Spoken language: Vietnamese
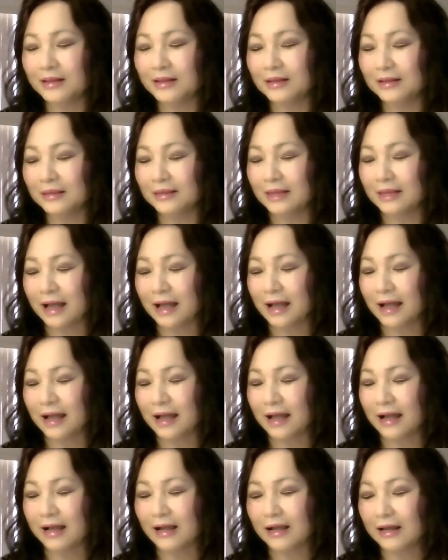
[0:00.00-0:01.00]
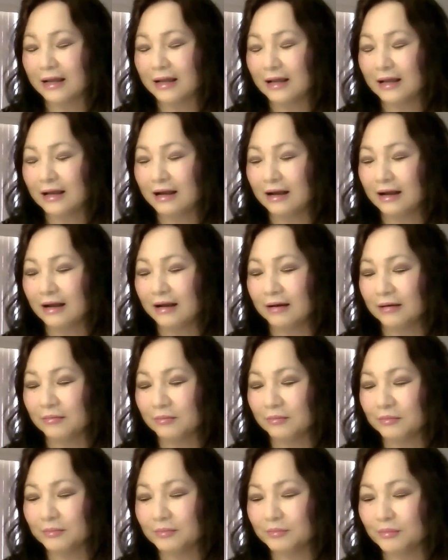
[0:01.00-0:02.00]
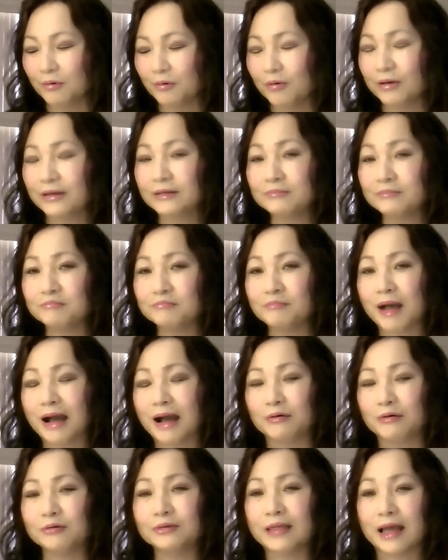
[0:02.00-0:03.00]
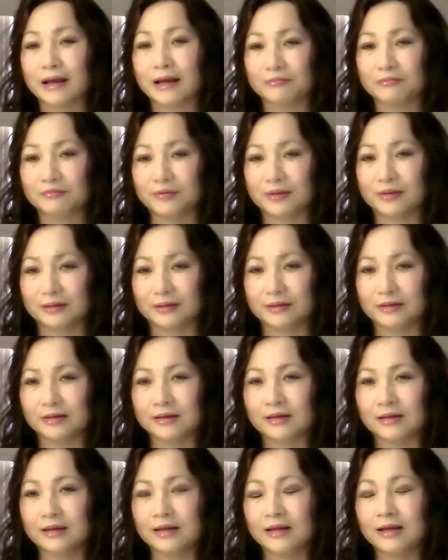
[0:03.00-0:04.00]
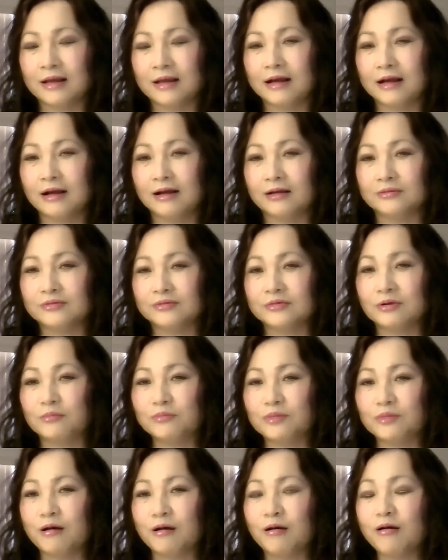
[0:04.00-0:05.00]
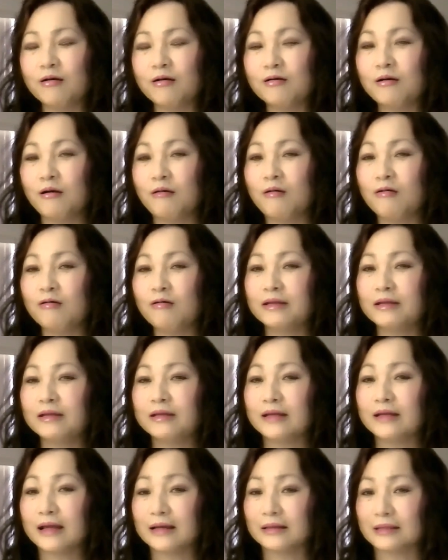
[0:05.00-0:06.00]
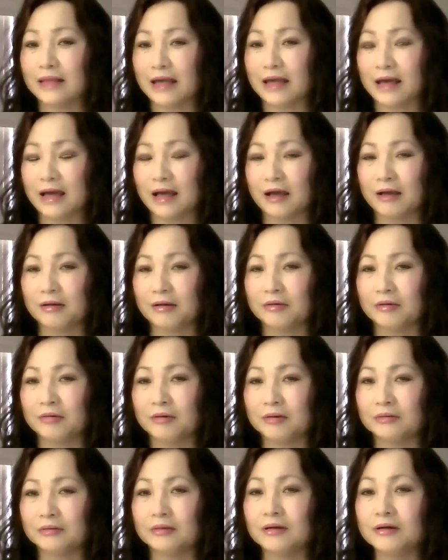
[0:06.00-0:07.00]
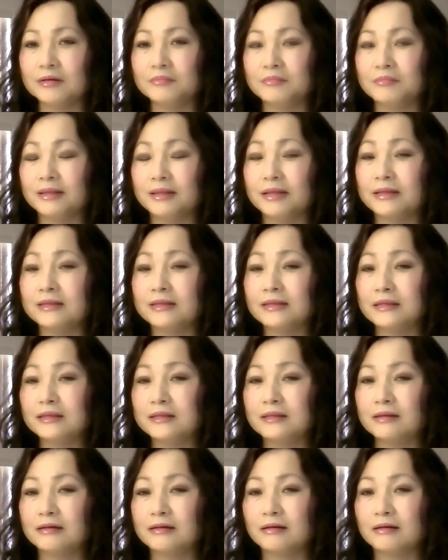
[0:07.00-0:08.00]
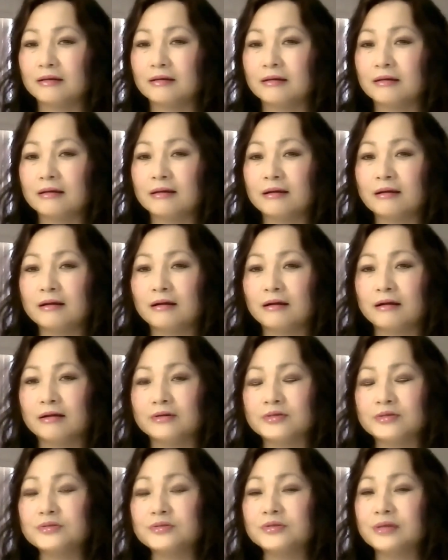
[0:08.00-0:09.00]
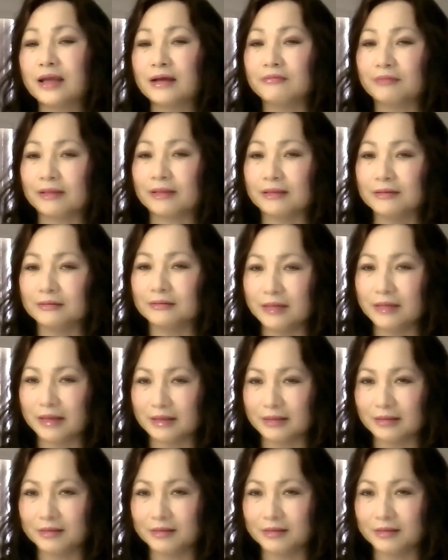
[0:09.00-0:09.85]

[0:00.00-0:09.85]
là à, một cái bảo tàng viện à, ờ, trong đó có cái căn nhà nơi mà Lenin à, Ờ, sinh ra và lớn lên